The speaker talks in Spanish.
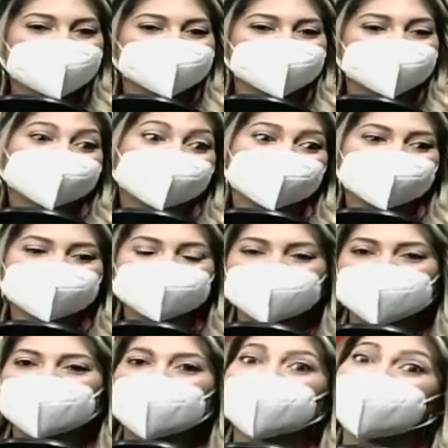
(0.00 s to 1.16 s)
tratar de
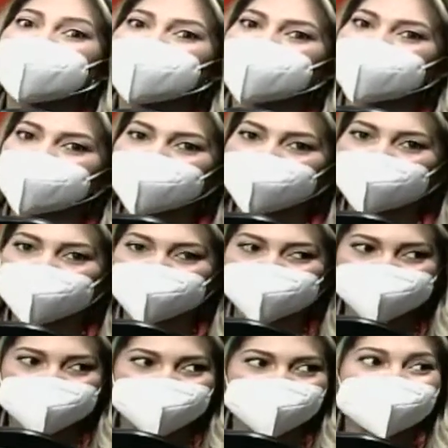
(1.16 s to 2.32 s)
hacerlo lo más armónico
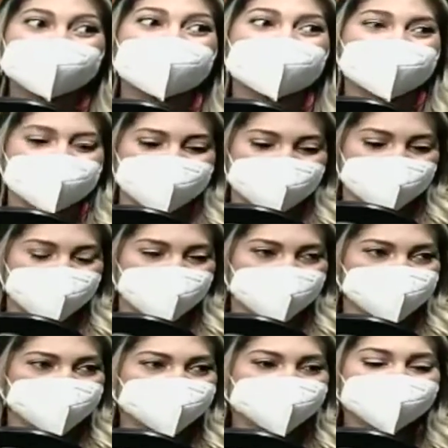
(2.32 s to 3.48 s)
posible y agradable.
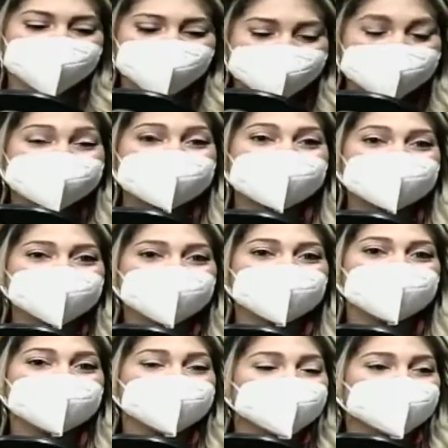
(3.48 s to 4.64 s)
Y ahí
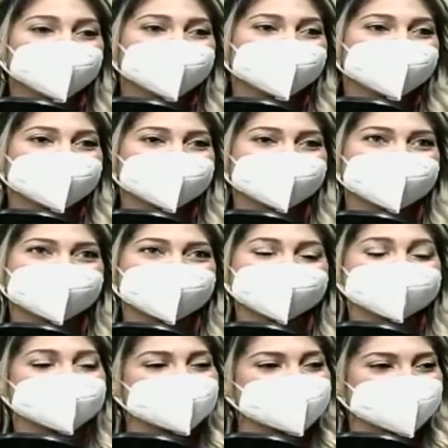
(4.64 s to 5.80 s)
tuvimos mucho que,
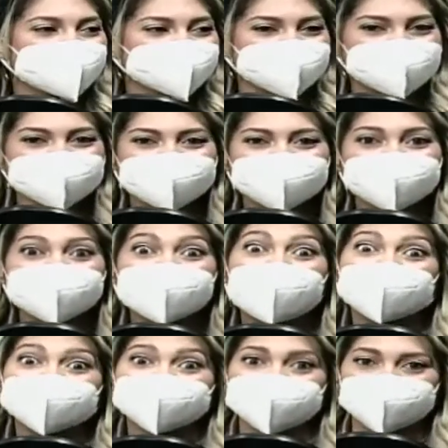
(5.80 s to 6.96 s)
desarrollar también la
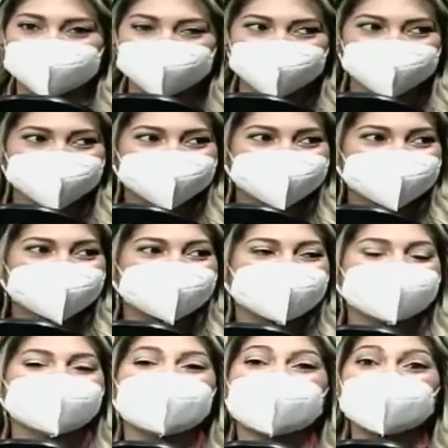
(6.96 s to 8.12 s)
actitud,
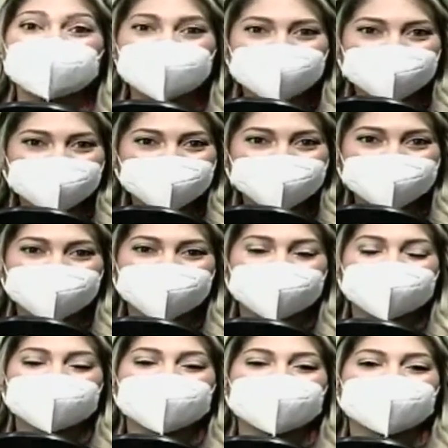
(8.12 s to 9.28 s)
el lenguaje,
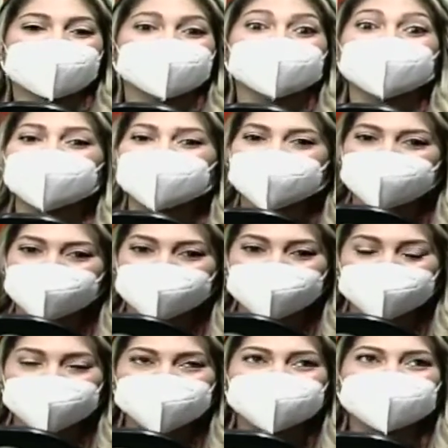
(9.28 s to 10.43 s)
el tono de
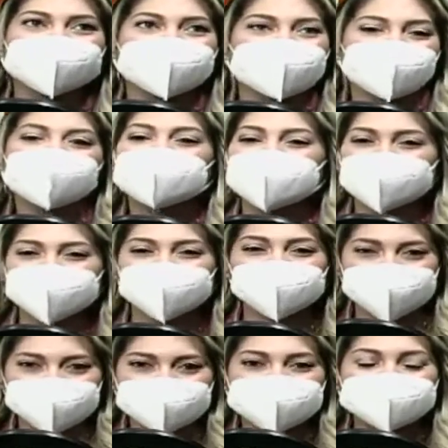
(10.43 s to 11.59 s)
voz. Influyeron
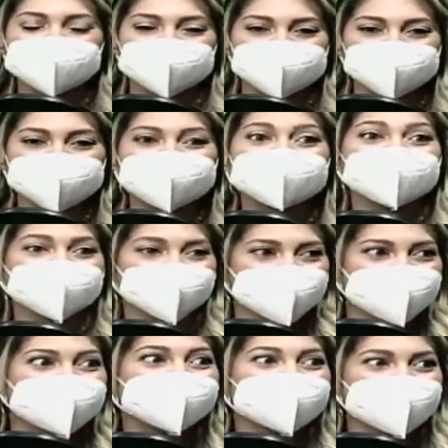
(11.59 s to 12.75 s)
muchísimas cosas que
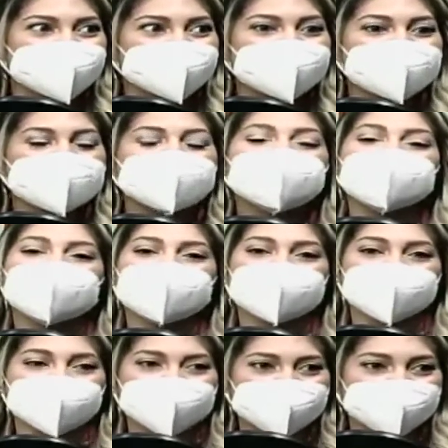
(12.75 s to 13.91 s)
tuvimos que ir
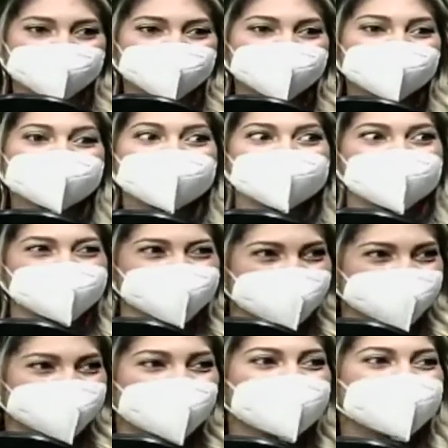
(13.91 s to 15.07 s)
modificando y
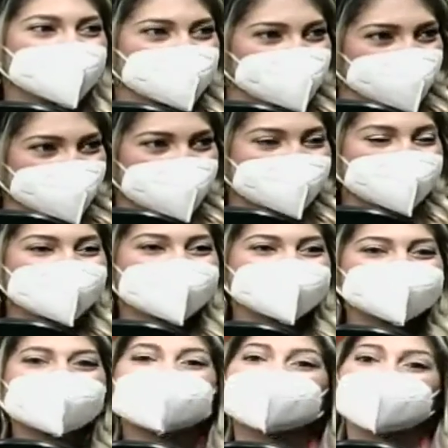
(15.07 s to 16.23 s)
adaptando para lograr
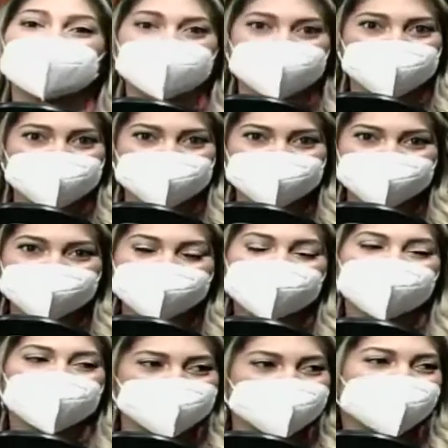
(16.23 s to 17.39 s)
ese rapor
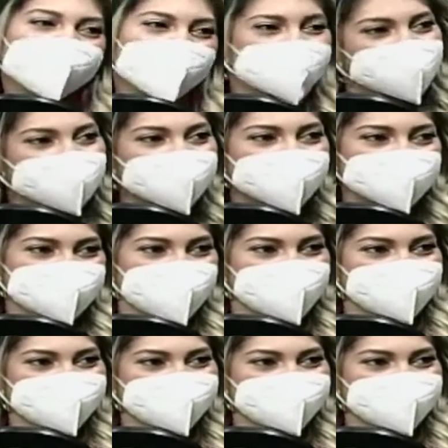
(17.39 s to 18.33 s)
positivo con el paciente.